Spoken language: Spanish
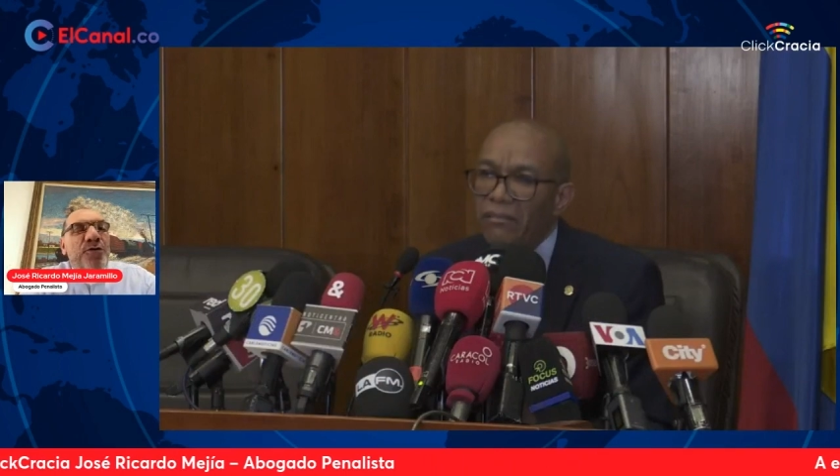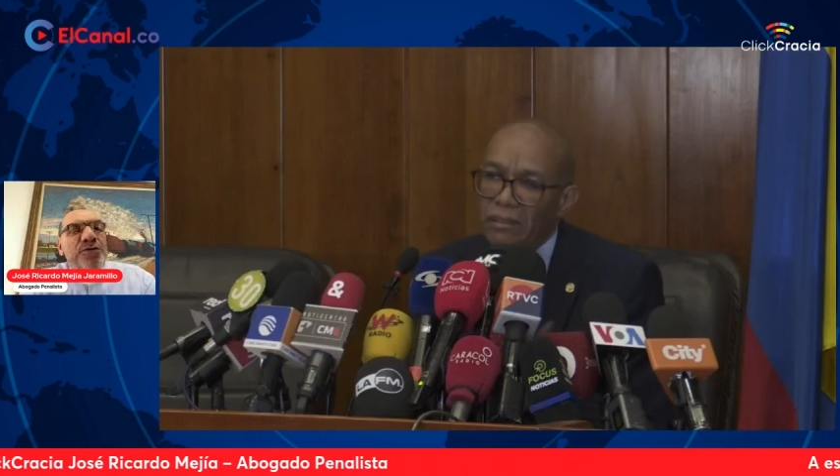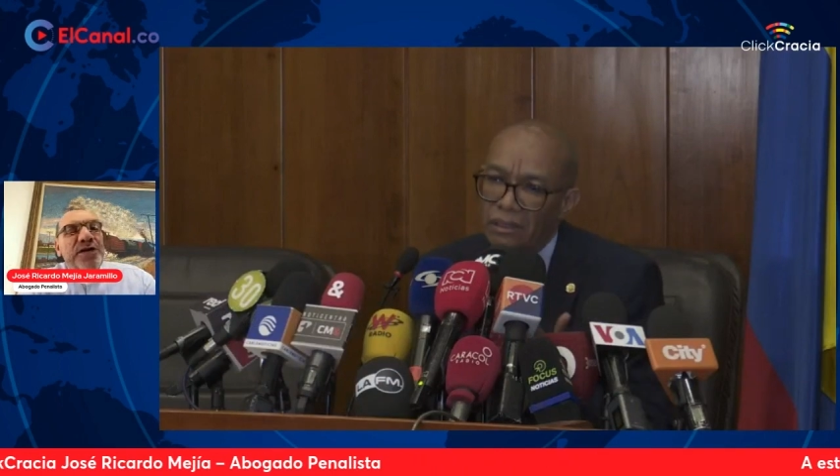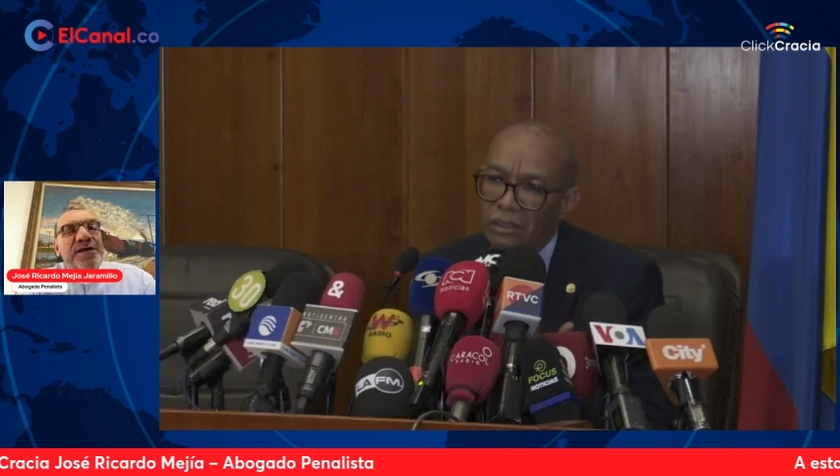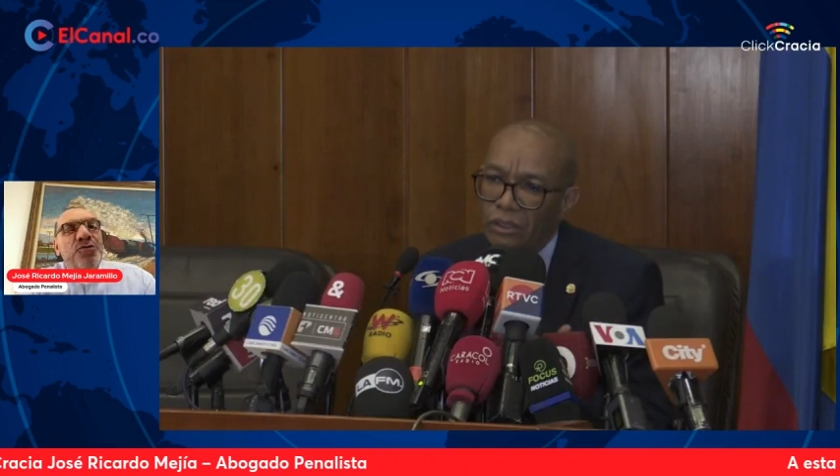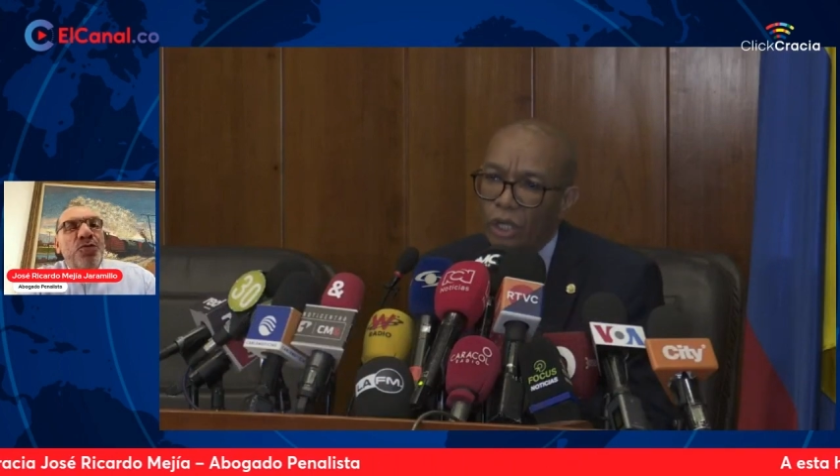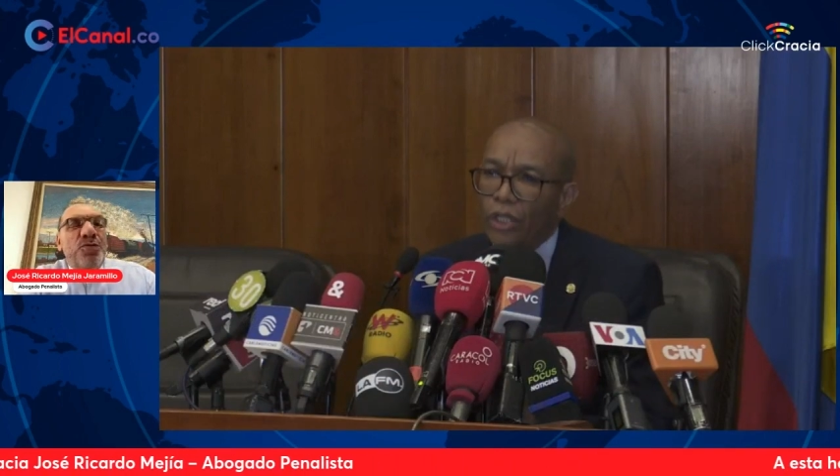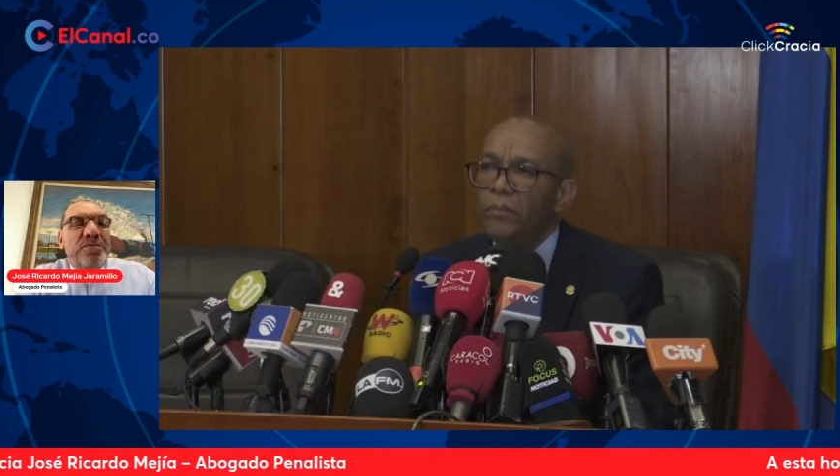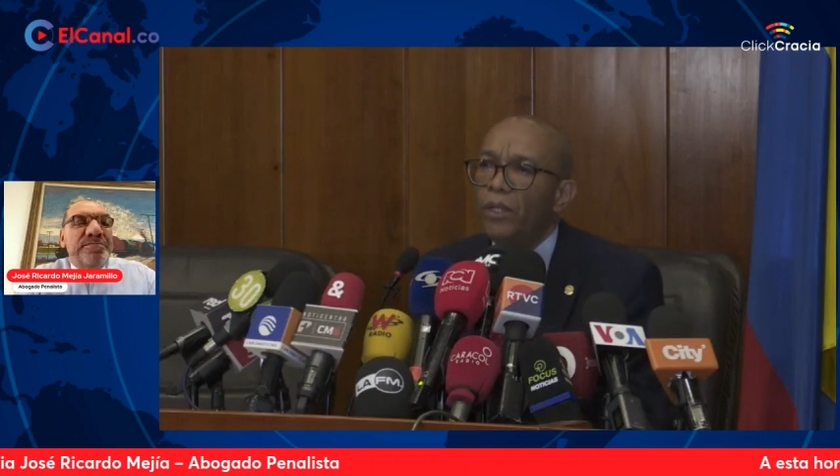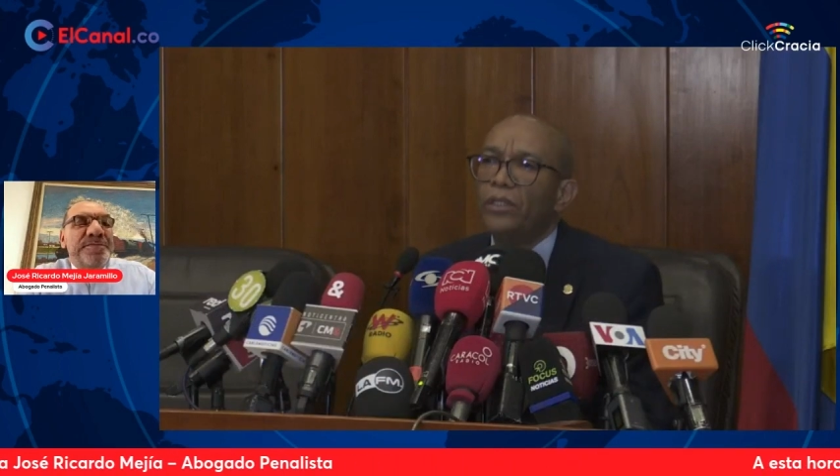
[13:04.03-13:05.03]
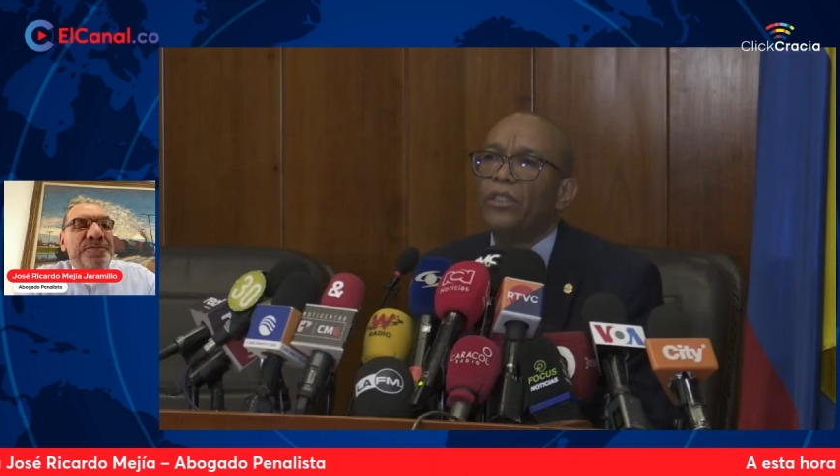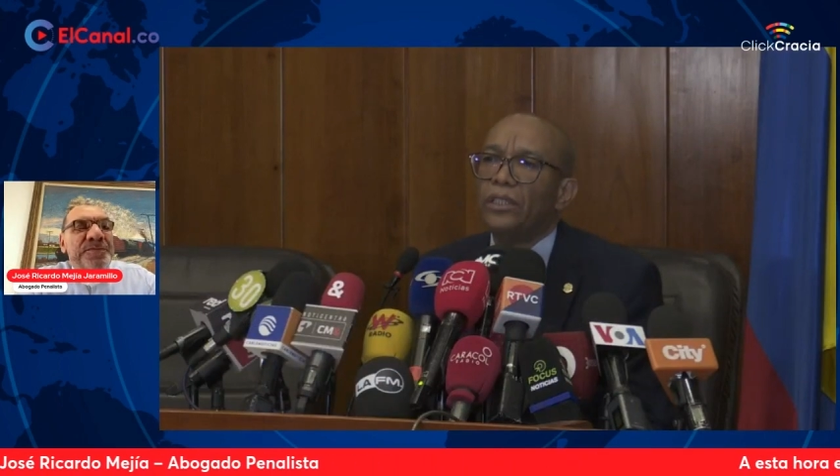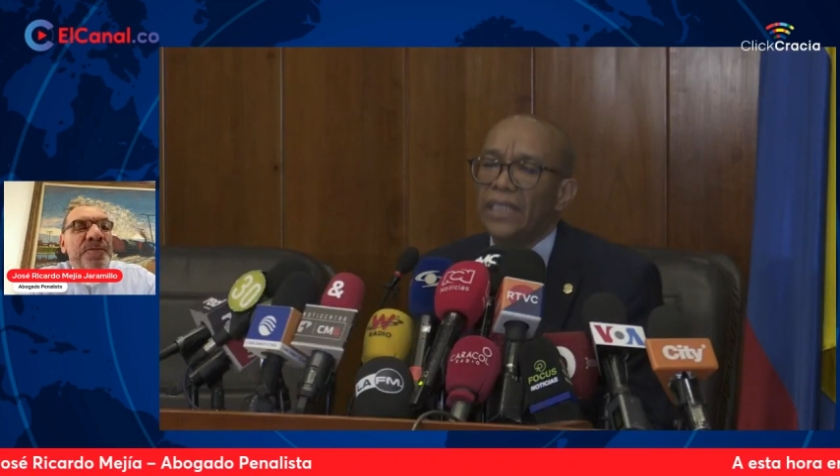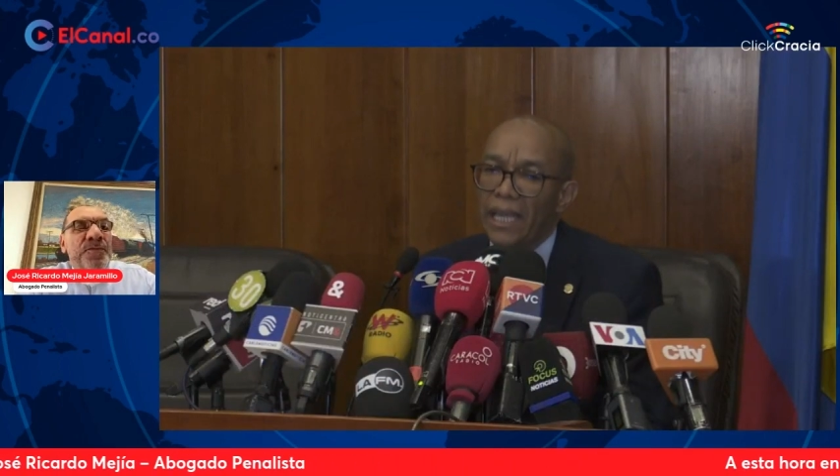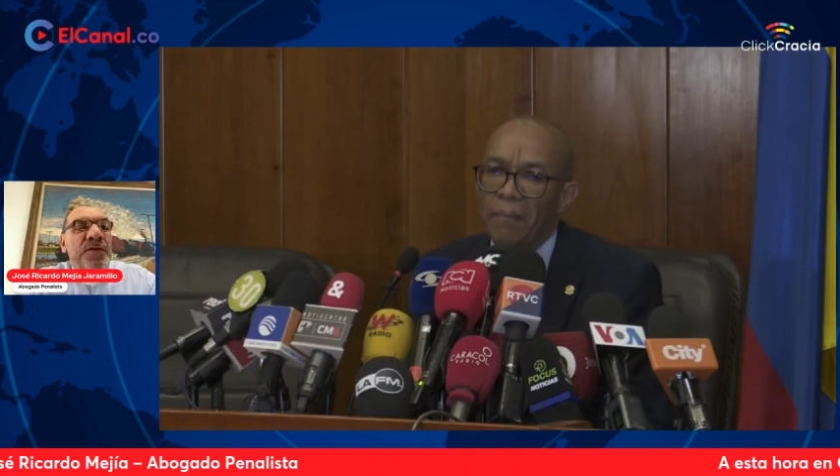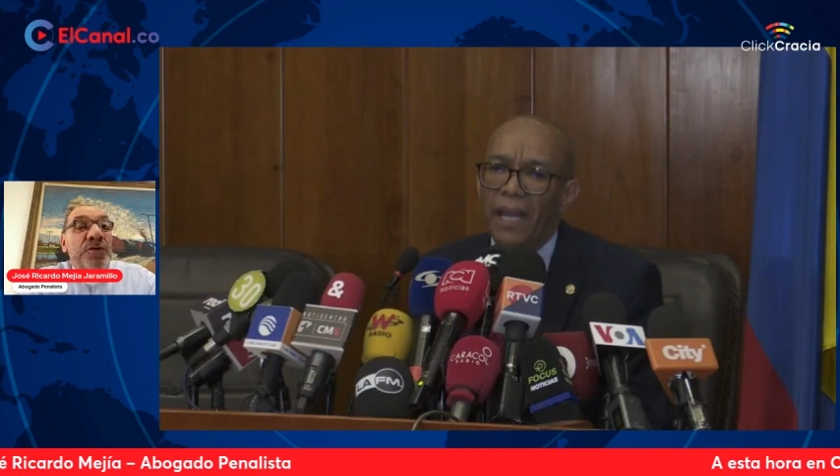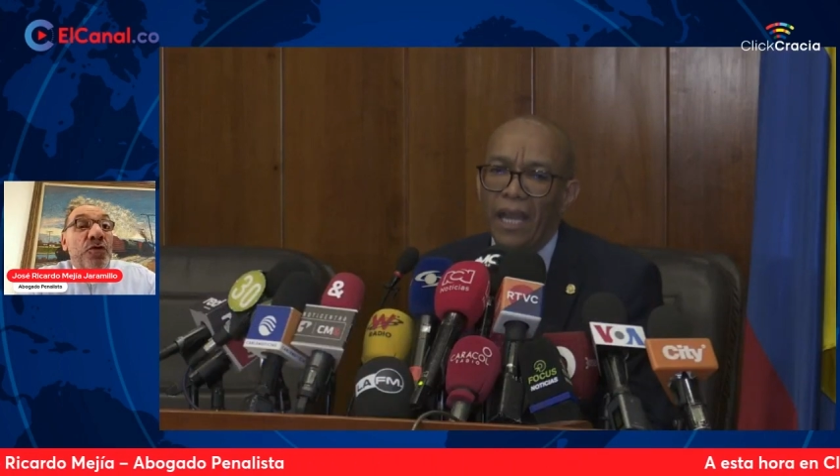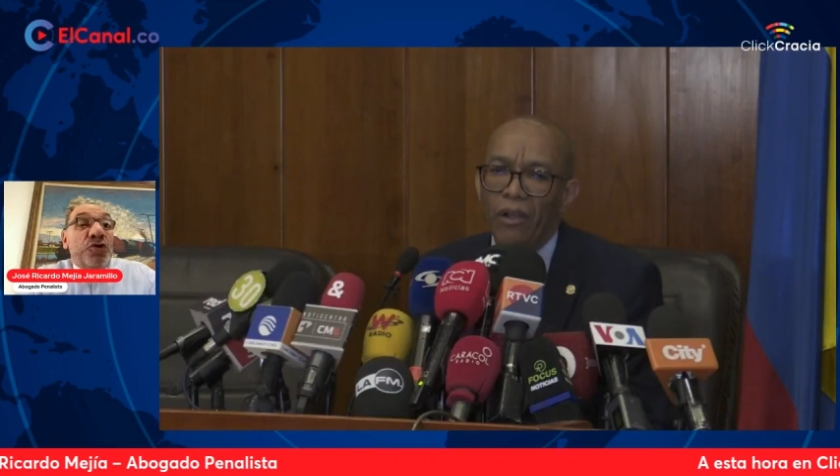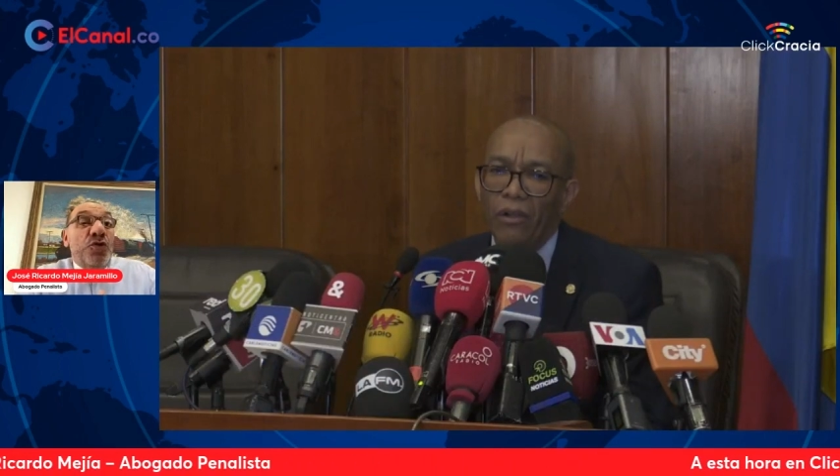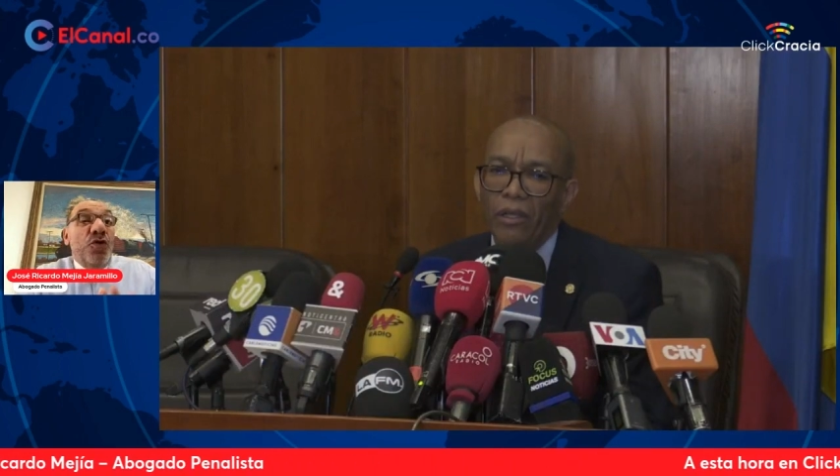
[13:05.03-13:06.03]
contra Arturo.
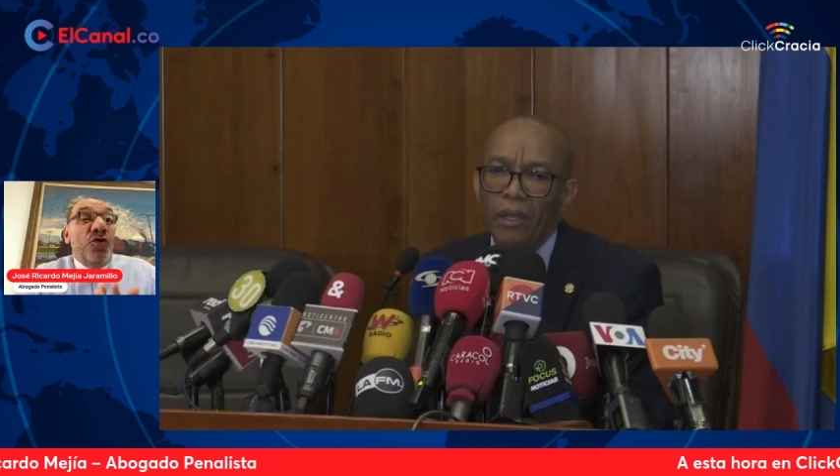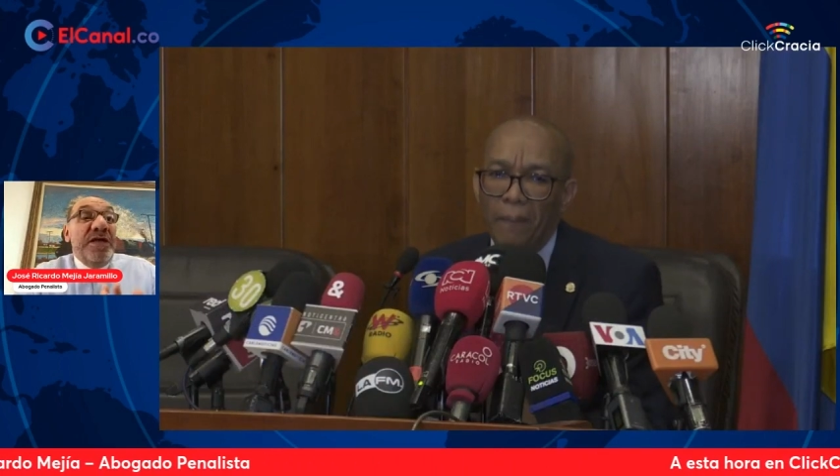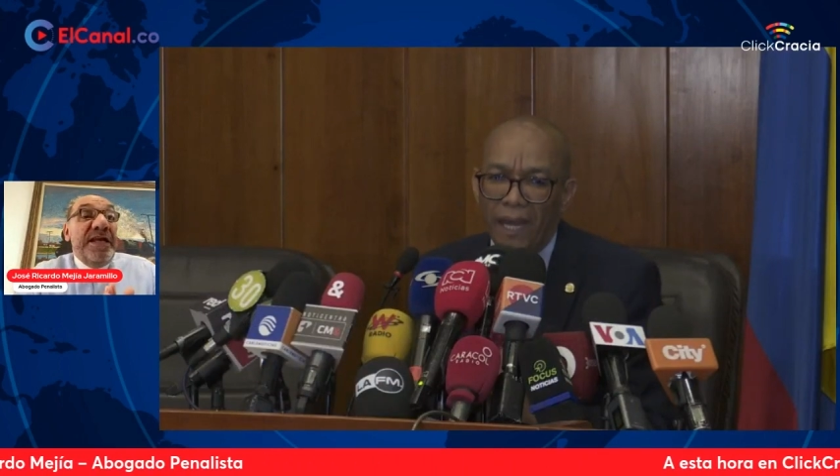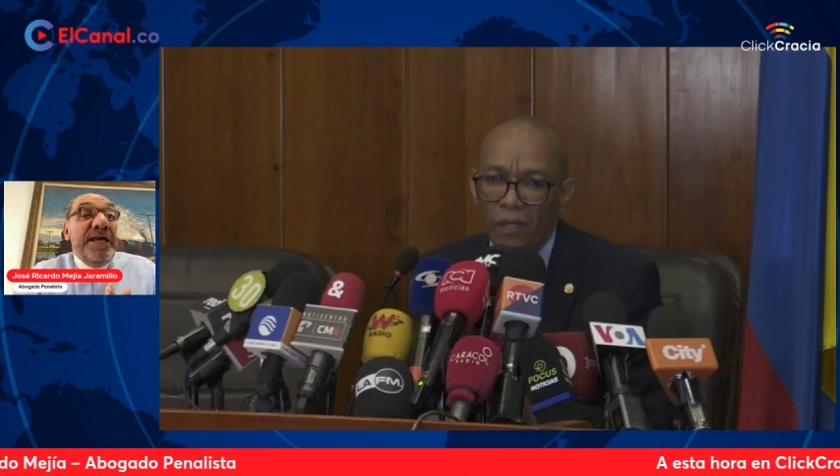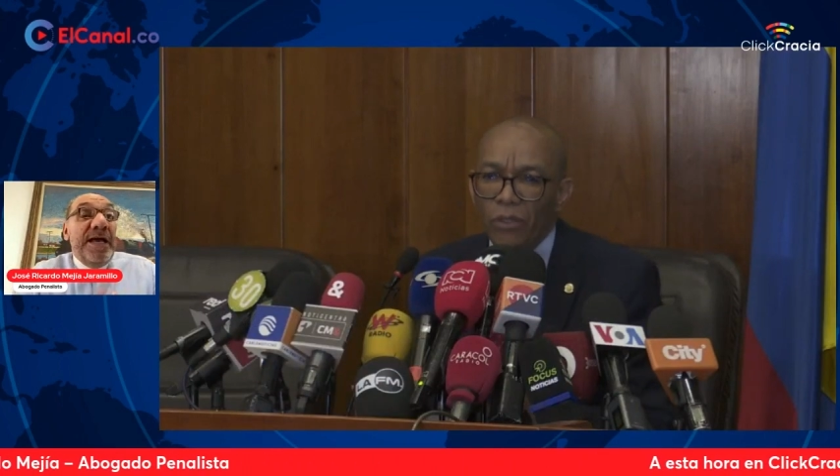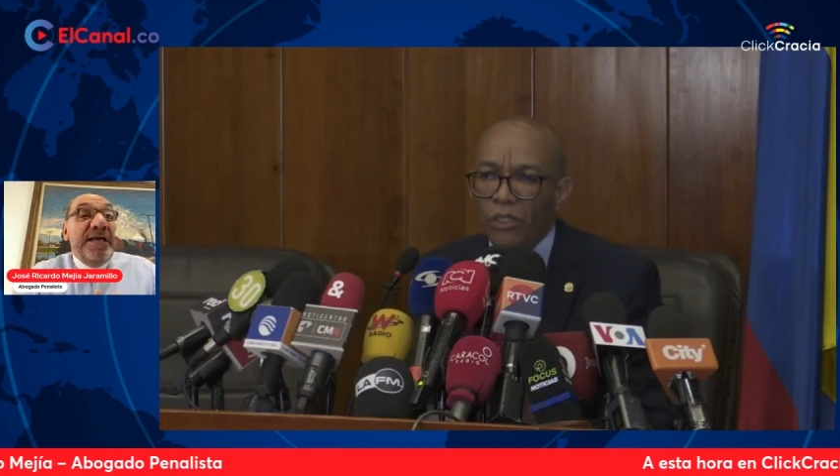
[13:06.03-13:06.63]
Entonces uno diría